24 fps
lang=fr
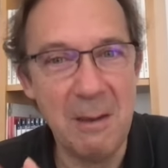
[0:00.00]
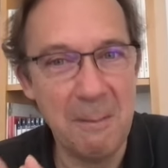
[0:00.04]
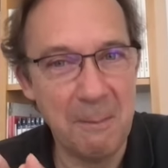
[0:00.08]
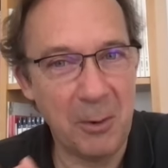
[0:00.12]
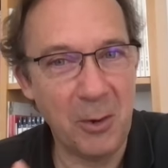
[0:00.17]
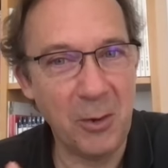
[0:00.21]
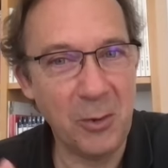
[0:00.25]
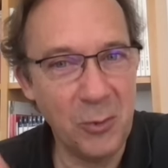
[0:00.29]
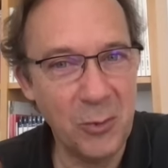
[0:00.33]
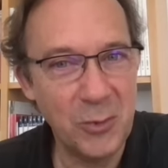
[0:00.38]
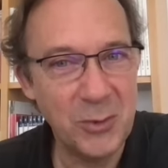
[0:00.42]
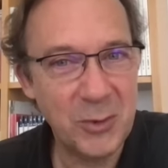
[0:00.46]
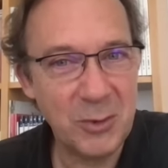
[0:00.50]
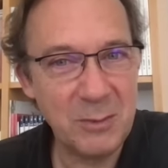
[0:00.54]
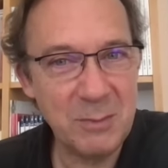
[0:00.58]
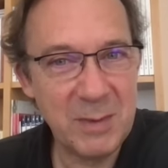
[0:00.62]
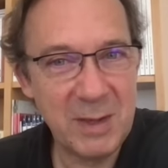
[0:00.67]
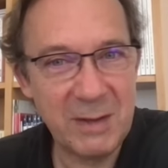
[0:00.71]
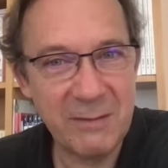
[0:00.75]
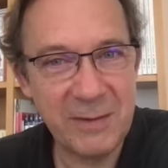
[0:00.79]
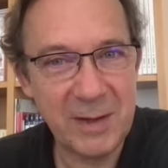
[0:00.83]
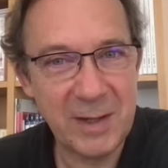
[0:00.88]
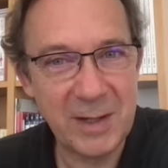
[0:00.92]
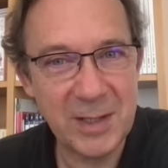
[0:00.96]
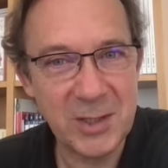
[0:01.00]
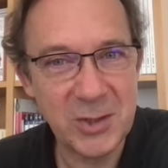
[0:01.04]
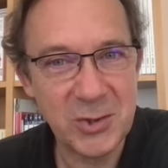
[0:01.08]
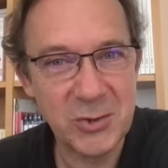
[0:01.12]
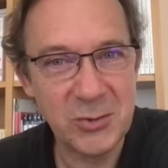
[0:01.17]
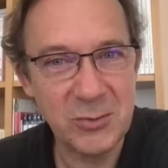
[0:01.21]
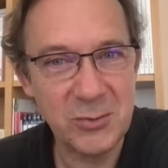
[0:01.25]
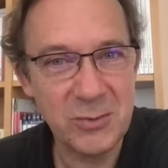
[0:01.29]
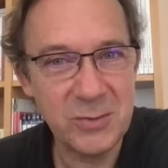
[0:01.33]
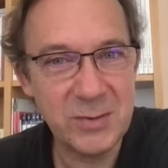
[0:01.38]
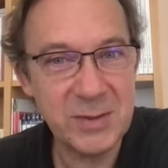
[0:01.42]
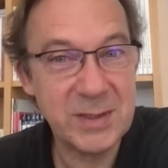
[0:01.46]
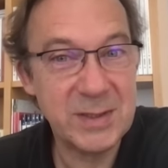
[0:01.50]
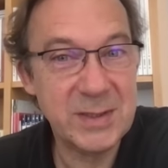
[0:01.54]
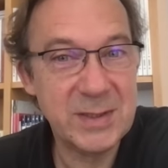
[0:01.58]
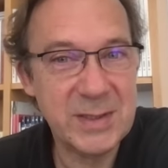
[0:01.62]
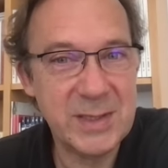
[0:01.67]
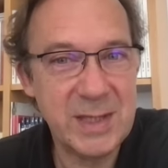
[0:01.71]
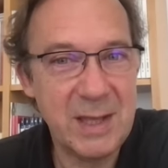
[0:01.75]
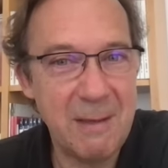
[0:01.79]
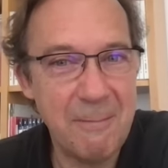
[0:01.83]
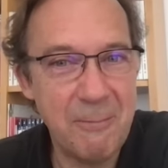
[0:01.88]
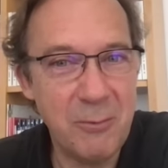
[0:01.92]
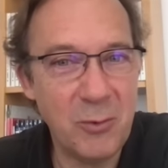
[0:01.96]
Prendre le temps de bien faire les choses,
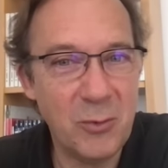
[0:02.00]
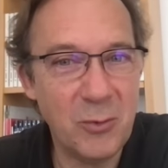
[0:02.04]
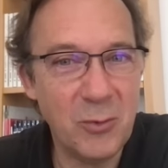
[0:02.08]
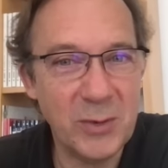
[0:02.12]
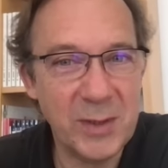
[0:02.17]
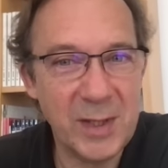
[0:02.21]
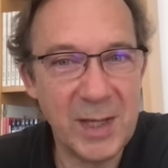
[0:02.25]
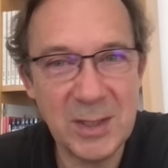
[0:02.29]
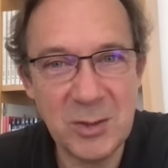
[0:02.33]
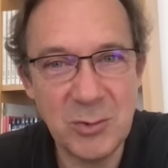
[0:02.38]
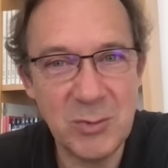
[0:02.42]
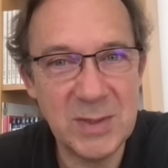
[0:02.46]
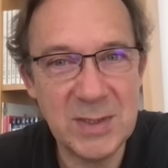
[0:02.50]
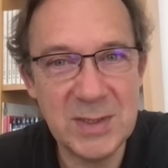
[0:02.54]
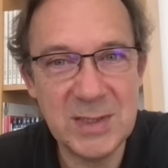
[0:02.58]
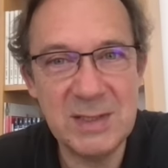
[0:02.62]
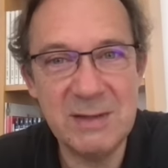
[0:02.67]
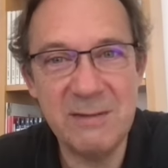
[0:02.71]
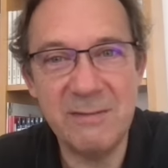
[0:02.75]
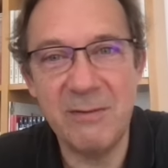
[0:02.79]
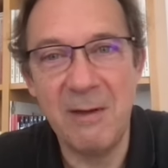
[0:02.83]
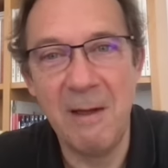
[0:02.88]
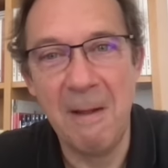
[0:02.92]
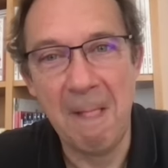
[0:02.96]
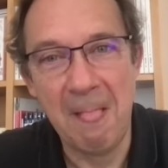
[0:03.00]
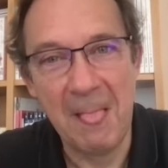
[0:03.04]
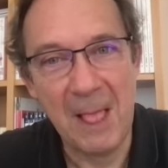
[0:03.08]
c'est un peu contre-intuitif